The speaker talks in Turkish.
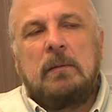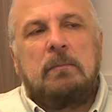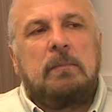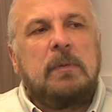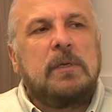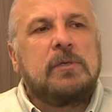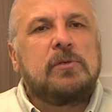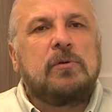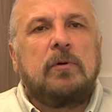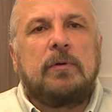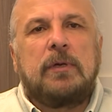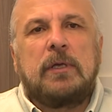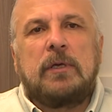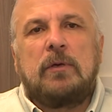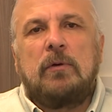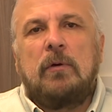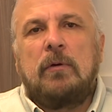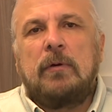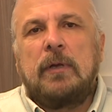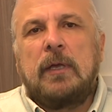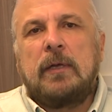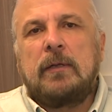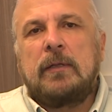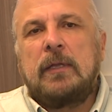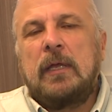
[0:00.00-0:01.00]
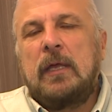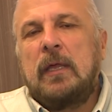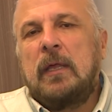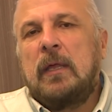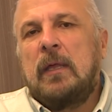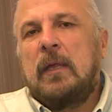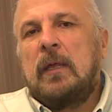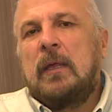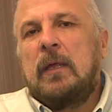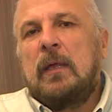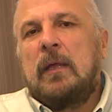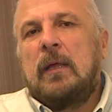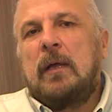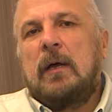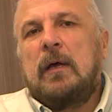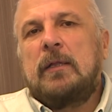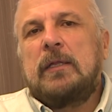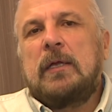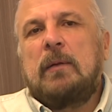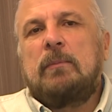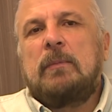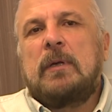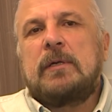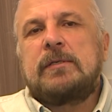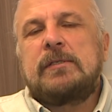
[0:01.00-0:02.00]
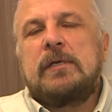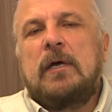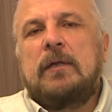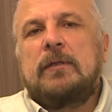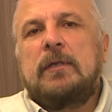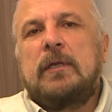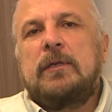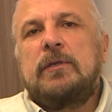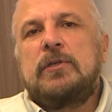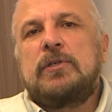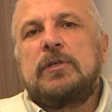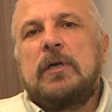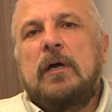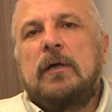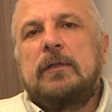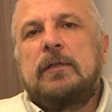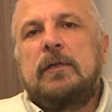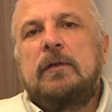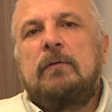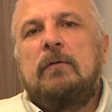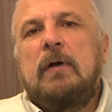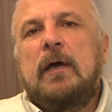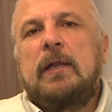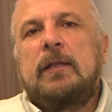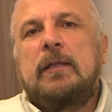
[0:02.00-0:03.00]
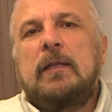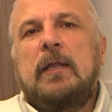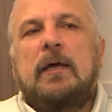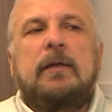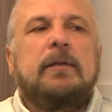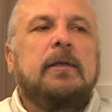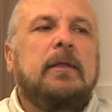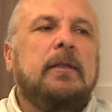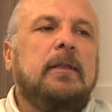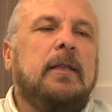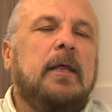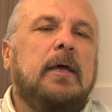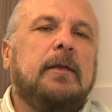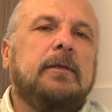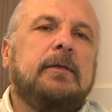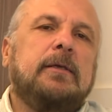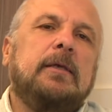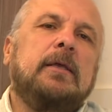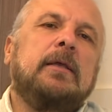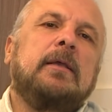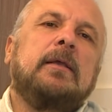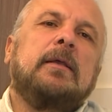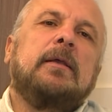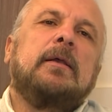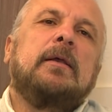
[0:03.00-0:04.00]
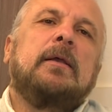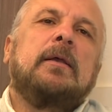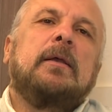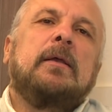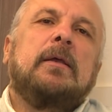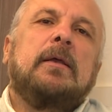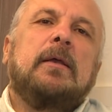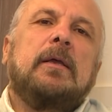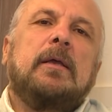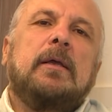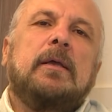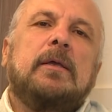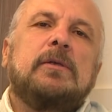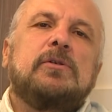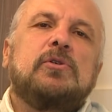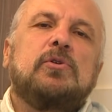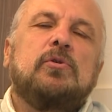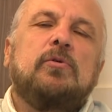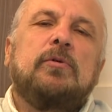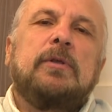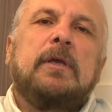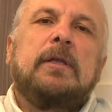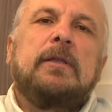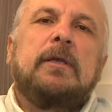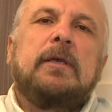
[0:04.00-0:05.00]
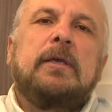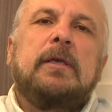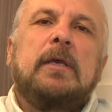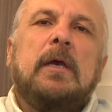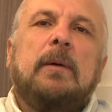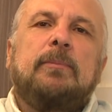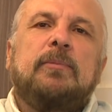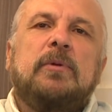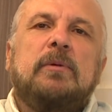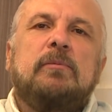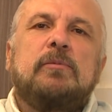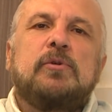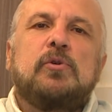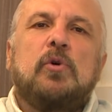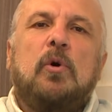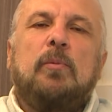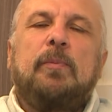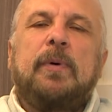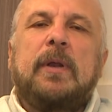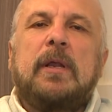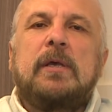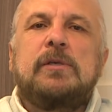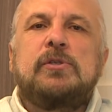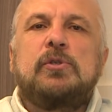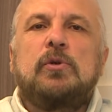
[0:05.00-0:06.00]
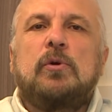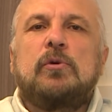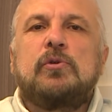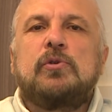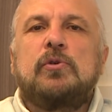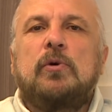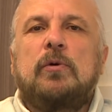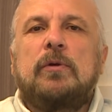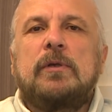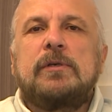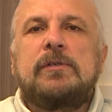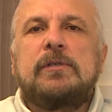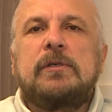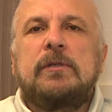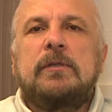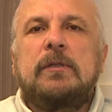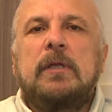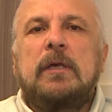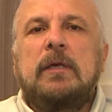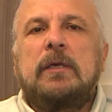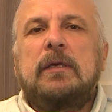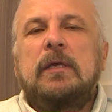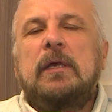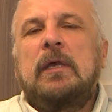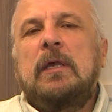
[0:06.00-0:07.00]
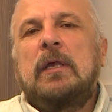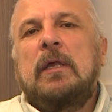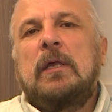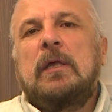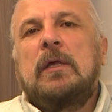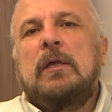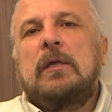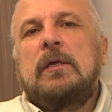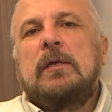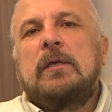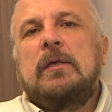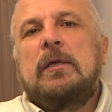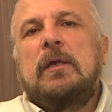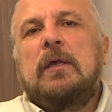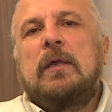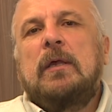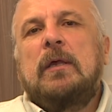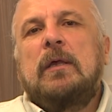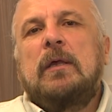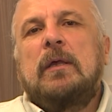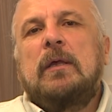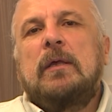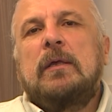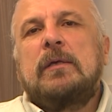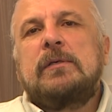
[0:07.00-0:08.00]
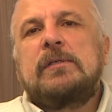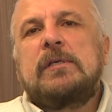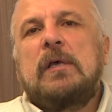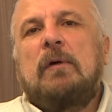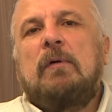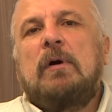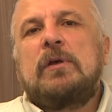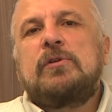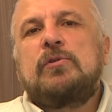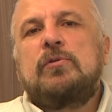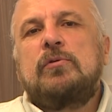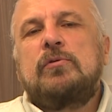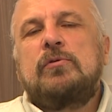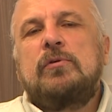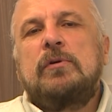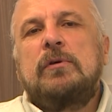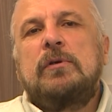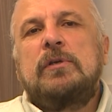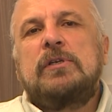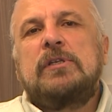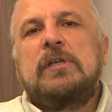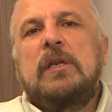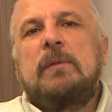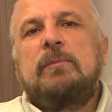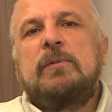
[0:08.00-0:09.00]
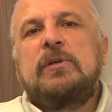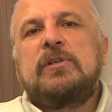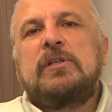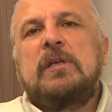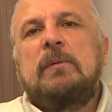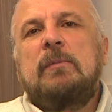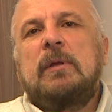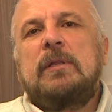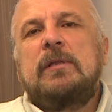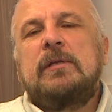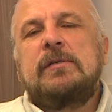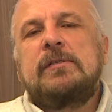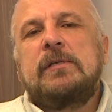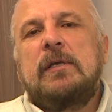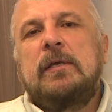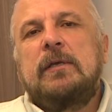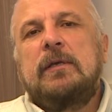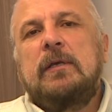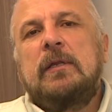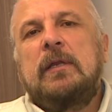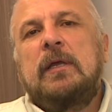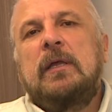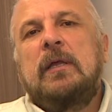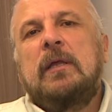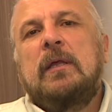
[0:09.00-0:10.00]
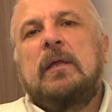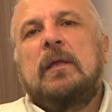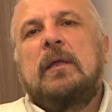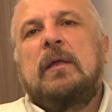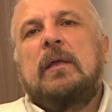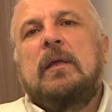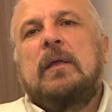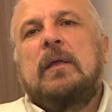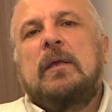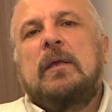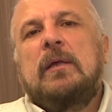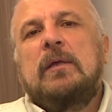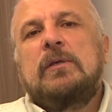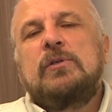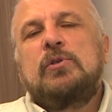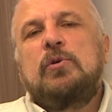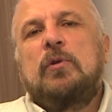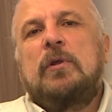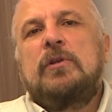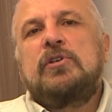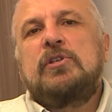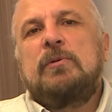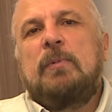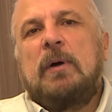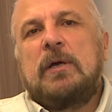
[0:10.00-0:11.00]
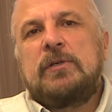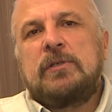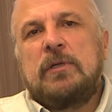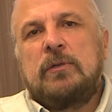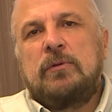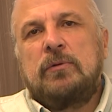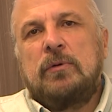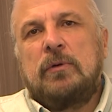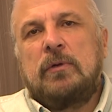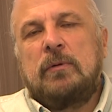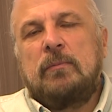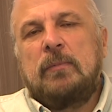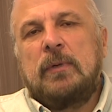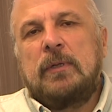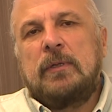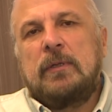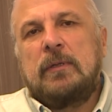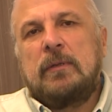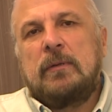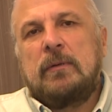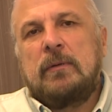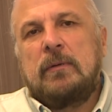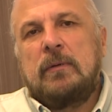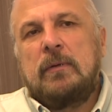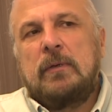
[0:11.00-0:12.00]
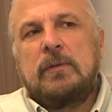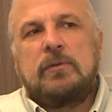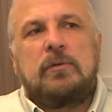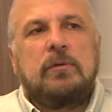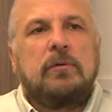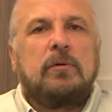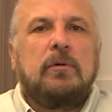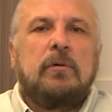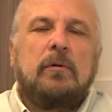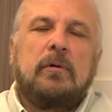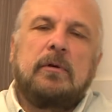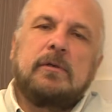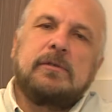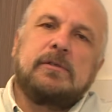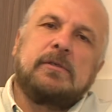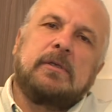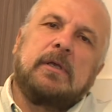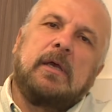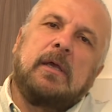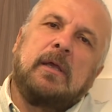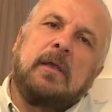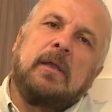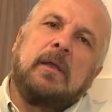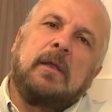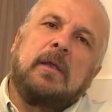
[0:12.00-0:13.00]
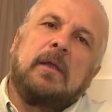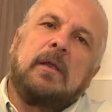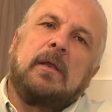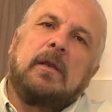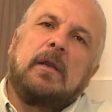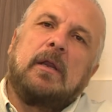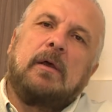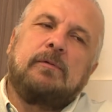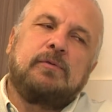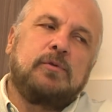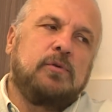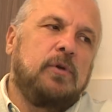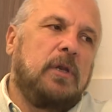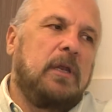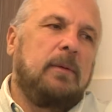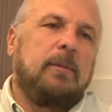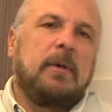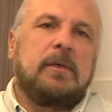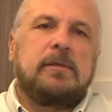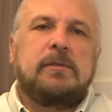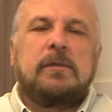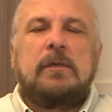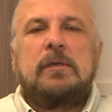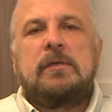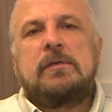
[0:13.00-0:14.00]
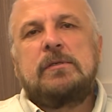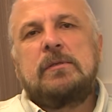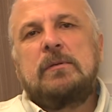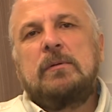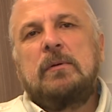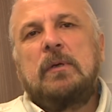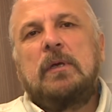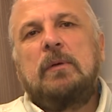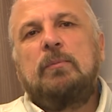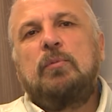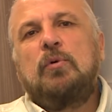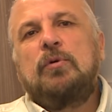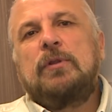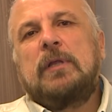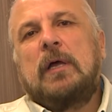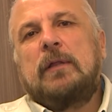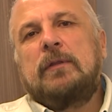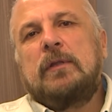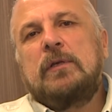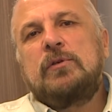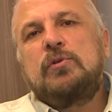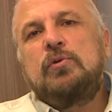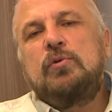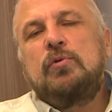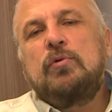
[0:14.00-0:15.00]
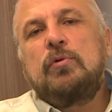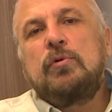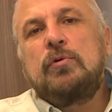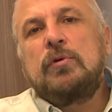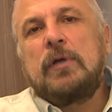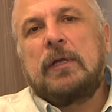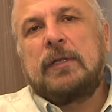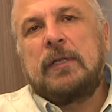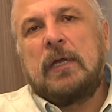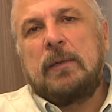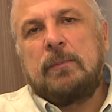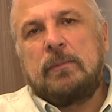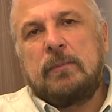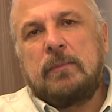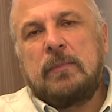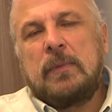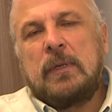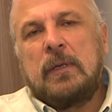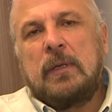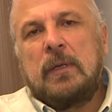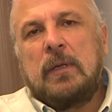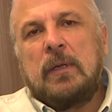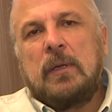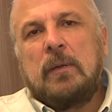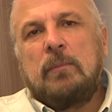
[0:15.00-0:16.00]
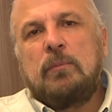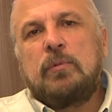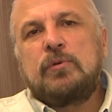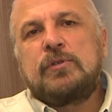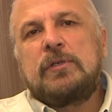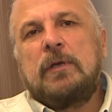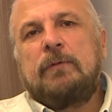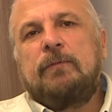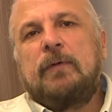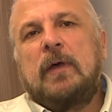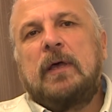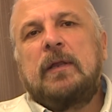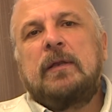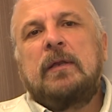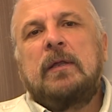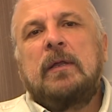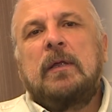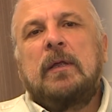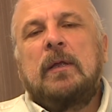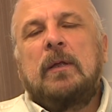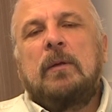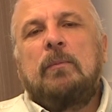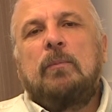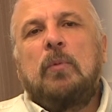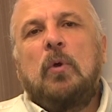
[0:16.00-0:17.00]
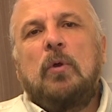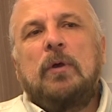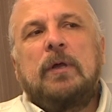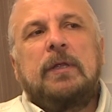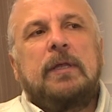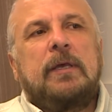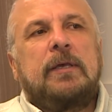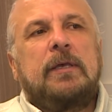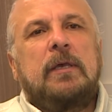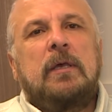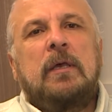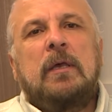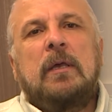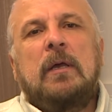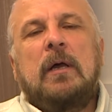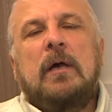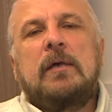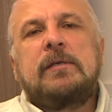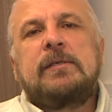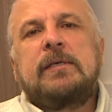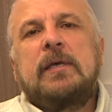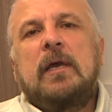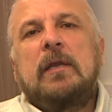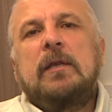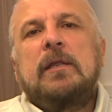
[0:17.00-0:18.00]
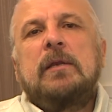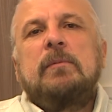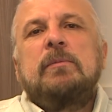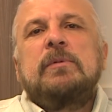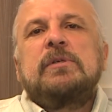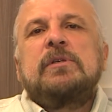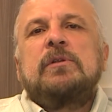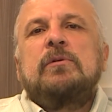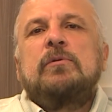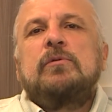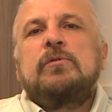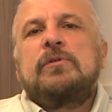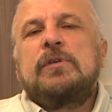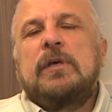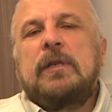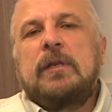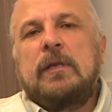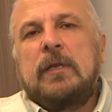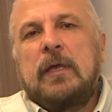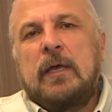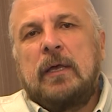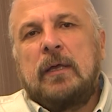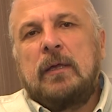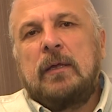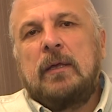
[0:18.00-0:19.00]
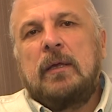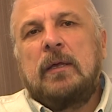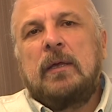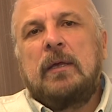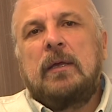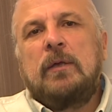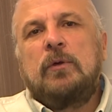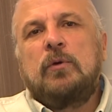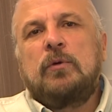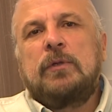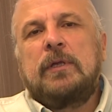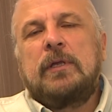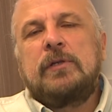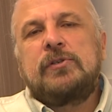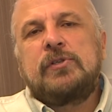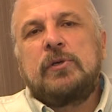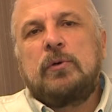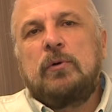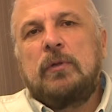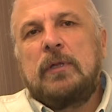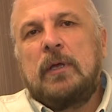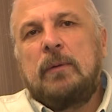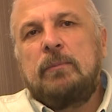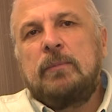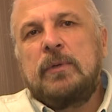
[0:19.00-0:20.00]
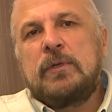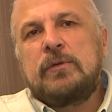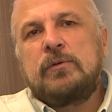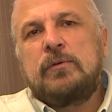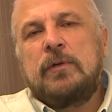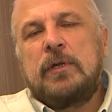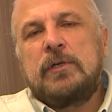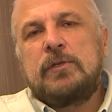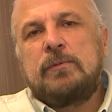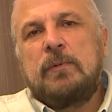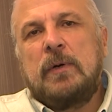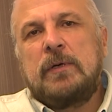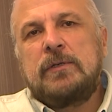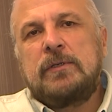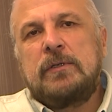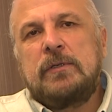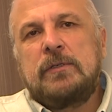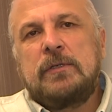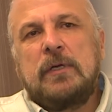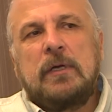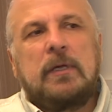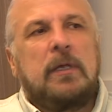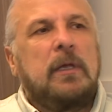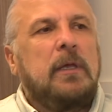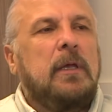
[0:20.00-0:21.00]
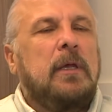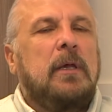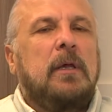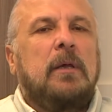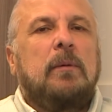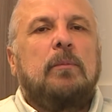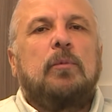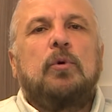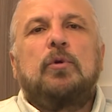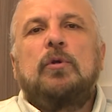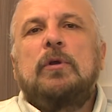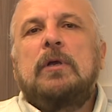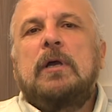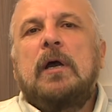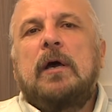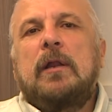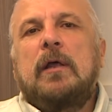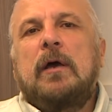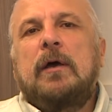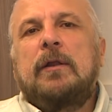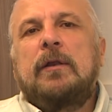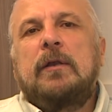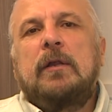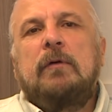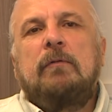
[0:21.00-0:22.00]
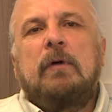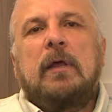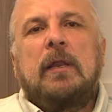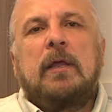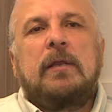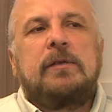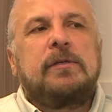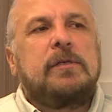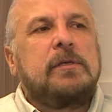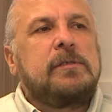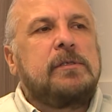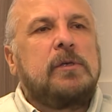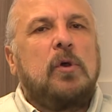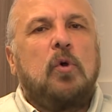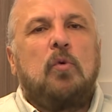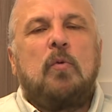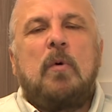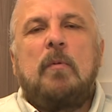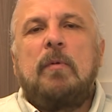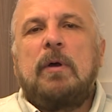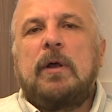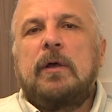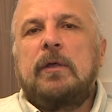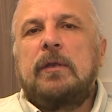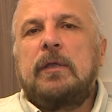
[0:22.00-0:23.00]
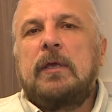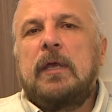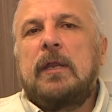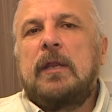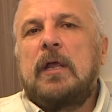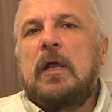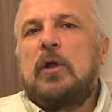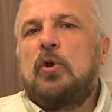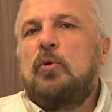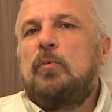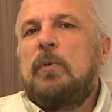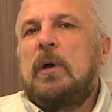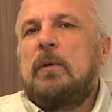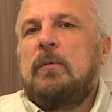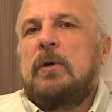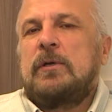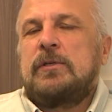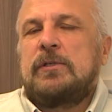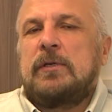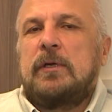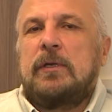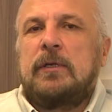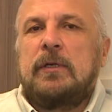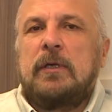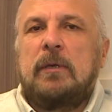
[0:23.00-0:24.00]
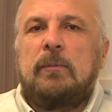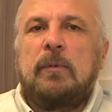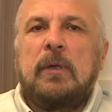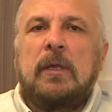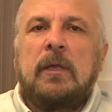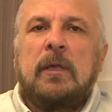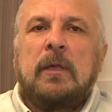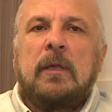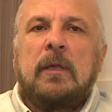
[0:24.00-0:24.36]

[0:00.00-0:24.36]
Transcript: Bir sonraki örnekte adamlar zaten işaretini verdiler. Dediler ki e, Suriye'deki yaptığımız operasyon sonrasındaki e, savaş suçu işleyip işlemediğinizle ilgili süreci başlatıyorum dedi. E çünkü orasına laf söylemezseniz e, buradan da yürür adam. Bu sefer bölgedeki askerlerimizin üzerine e, yüklenecek olan bir süreç başlayacak. Bunun kararını veren işte Savunma Bakanı, Genelkurmay Başkanı gibi